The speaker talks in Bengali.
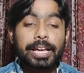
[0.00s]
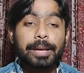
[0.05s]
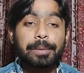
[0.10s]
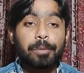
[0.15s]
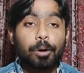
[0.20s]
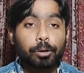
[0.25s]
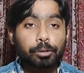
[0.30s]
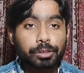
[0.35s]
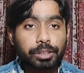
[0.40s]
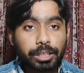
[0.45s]

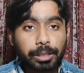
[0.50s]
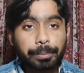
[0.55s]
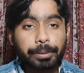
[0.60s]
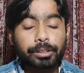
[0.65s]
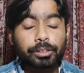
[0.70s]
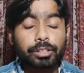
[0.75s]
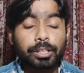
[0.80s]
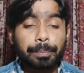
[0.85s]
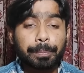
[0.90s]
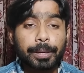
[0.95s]
এবং
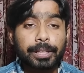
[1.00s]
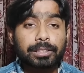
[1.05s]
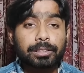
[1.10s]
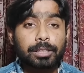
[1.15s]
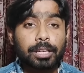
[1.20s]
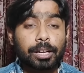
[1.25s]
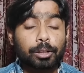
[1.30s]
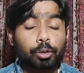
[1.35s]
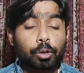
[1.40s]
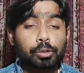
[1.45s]
দিমিত্রি
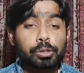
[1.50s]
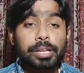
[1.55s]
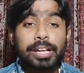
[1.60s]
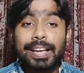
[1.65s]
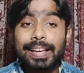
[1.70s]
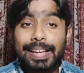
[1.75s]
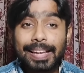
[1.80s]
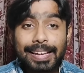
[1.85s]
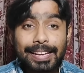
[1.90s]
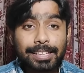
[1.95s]
পেত্রাতস
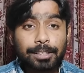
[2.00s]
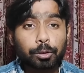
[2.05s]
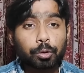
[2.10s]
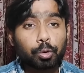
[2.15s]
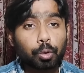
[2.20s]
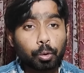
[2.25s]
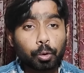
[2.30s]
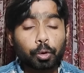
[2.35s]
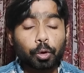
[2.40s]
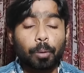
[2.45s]
এই
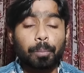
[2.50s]
দুটো